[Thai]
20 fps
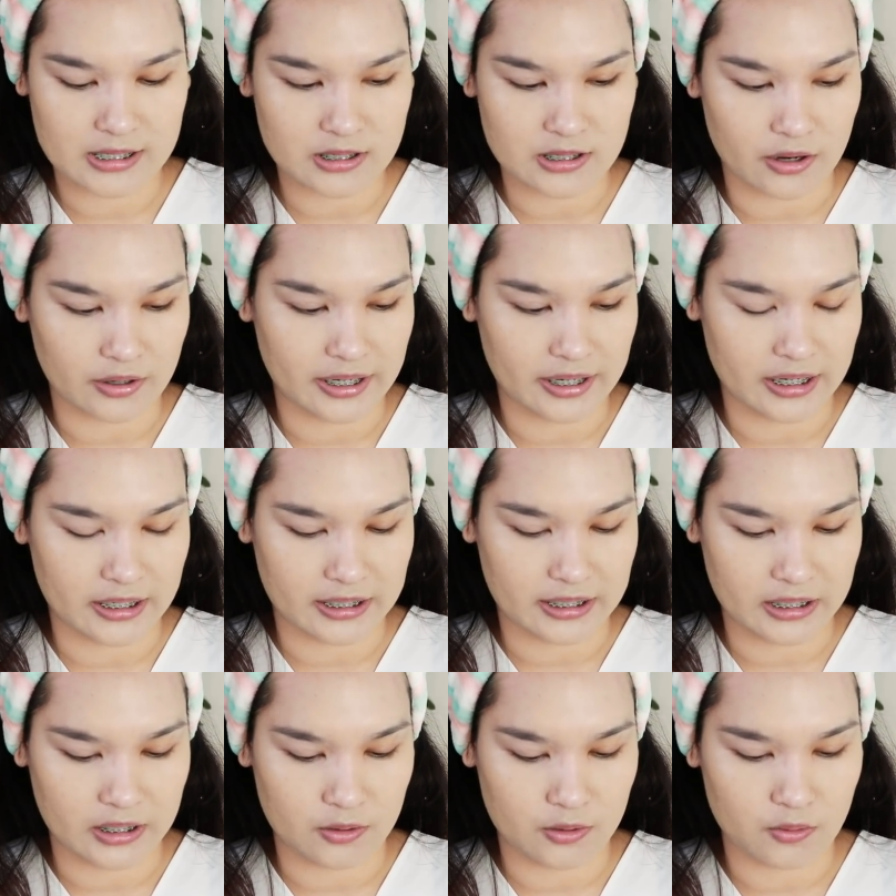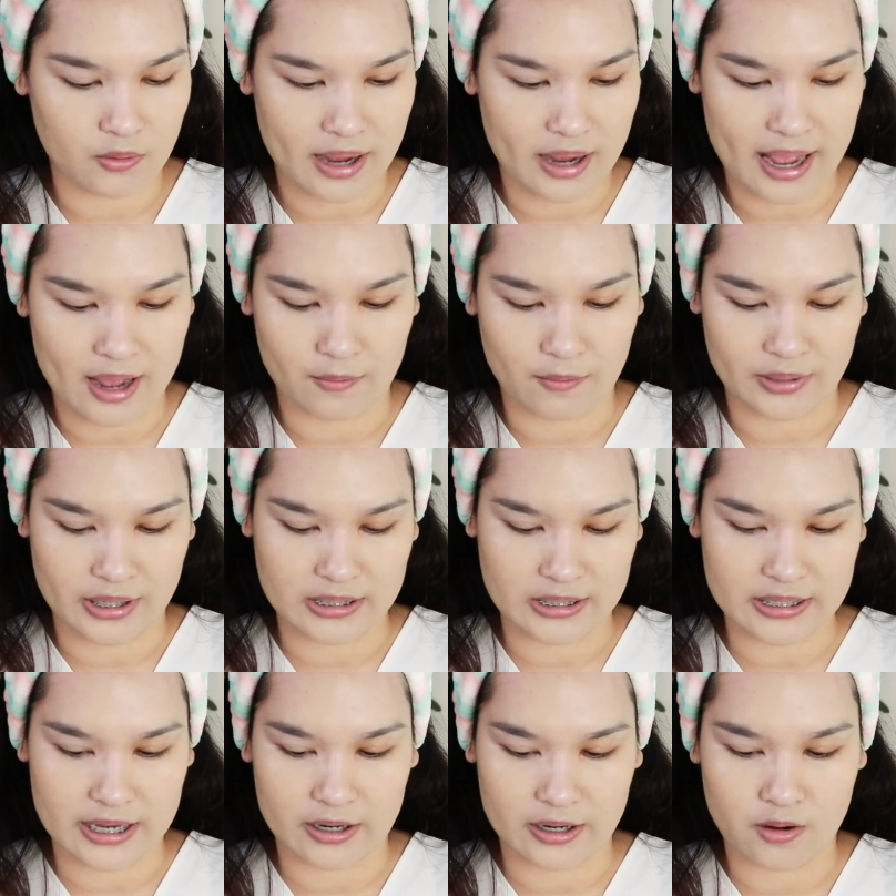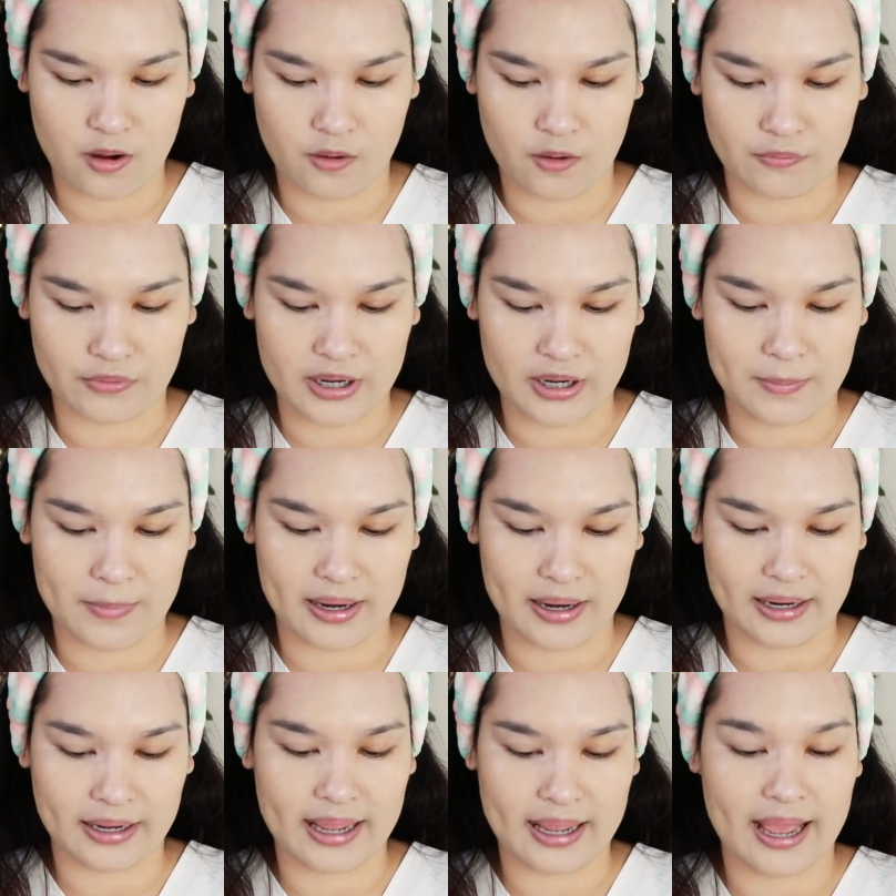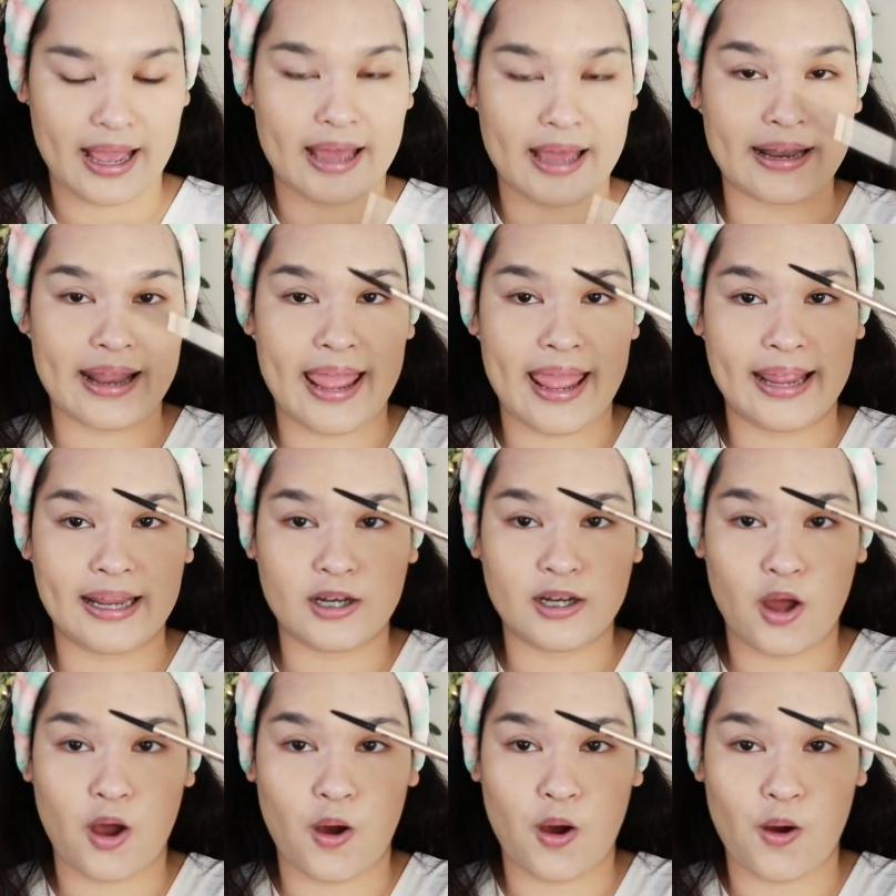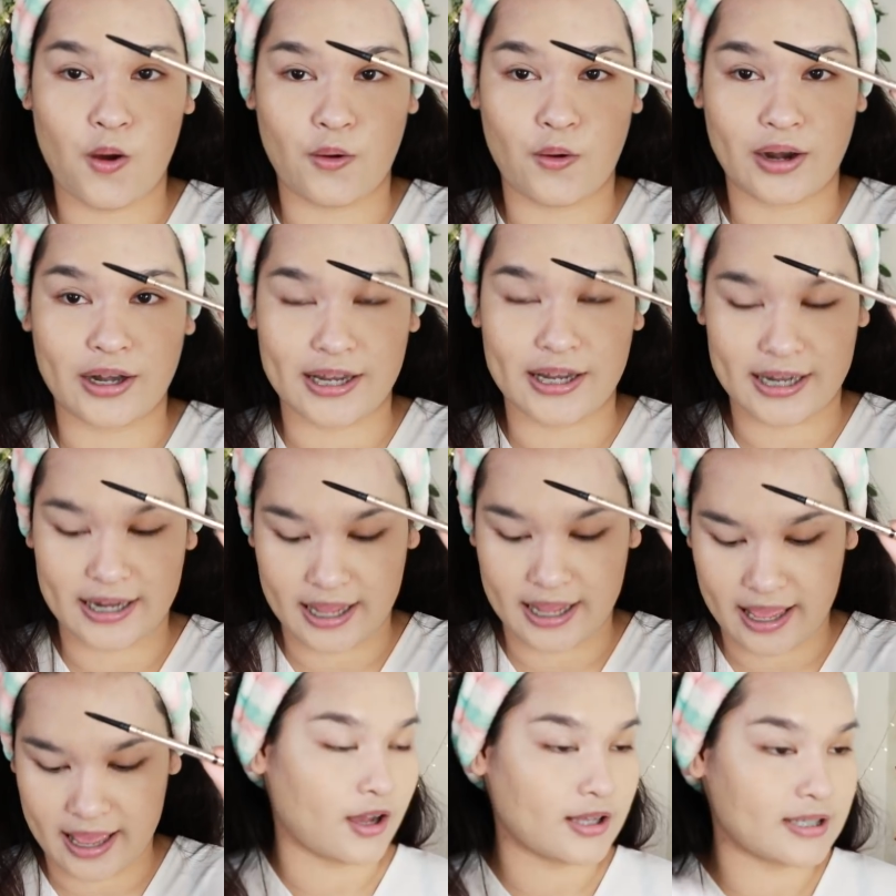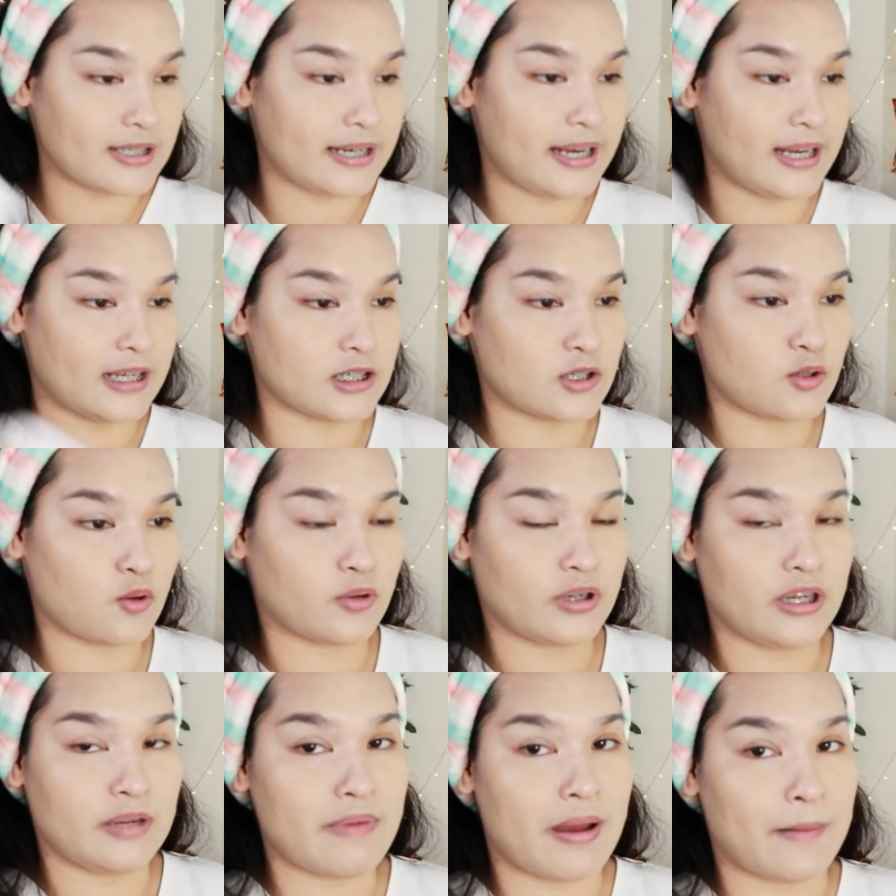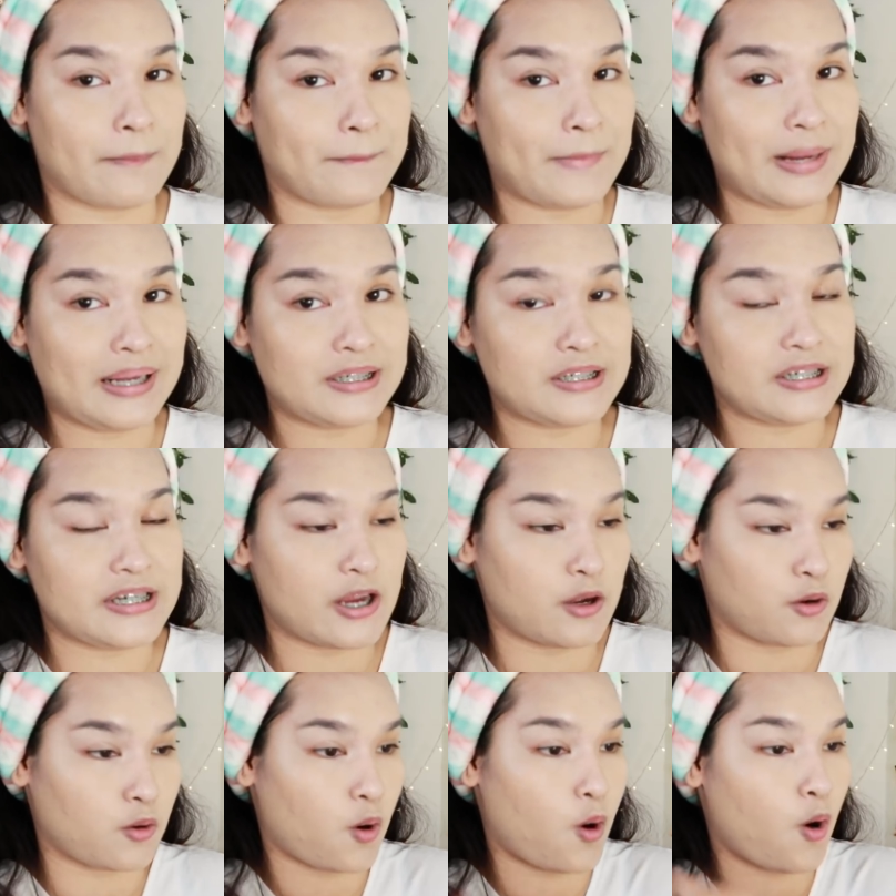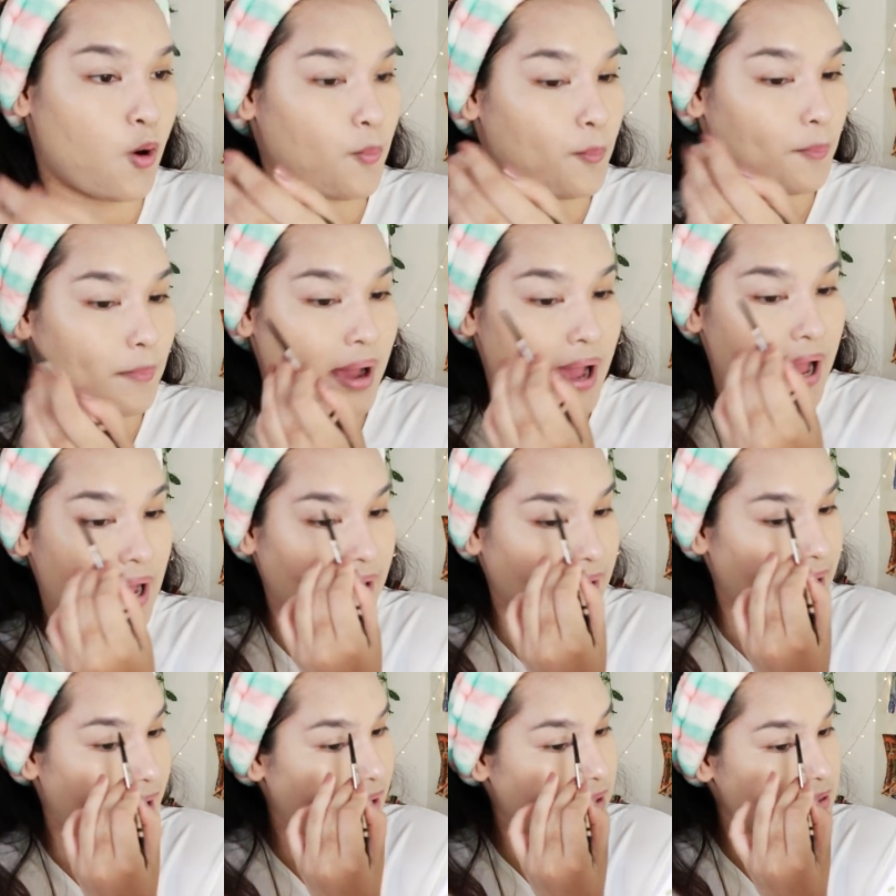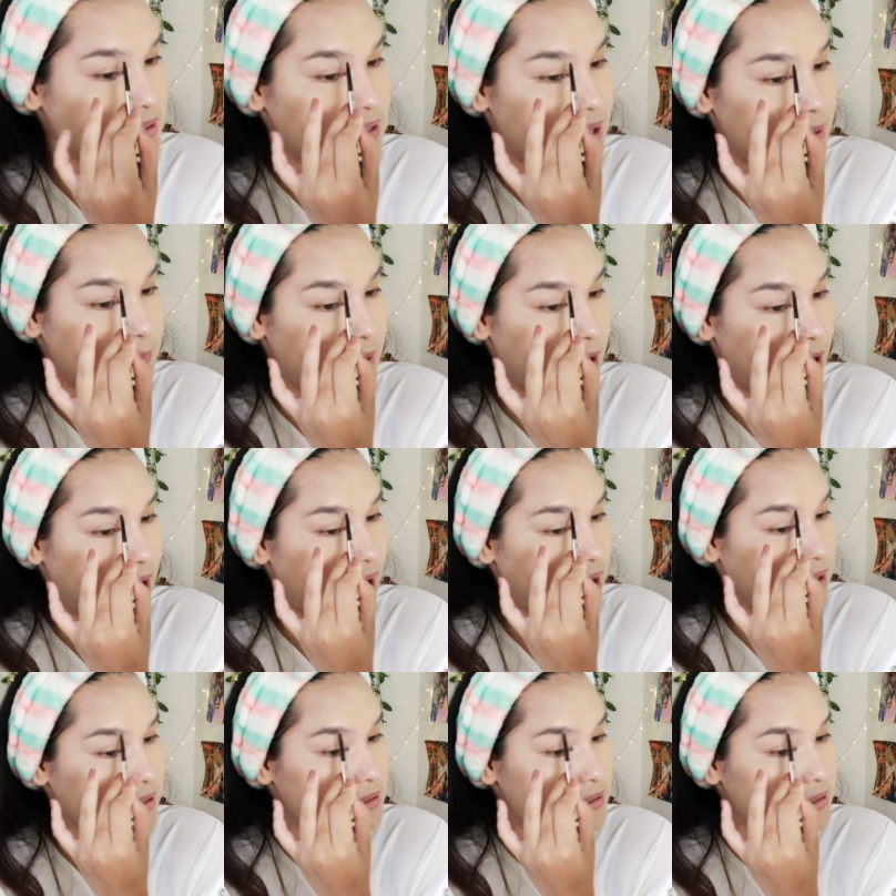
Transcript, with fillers: ดินสอเขียนคิ้วค่ะวันนี้ใช้ของ Rebecca แท่งทองอันนี้นะก็จะเขียนทรงที่แบบไม่เฉียวคมมากนะจะแบบ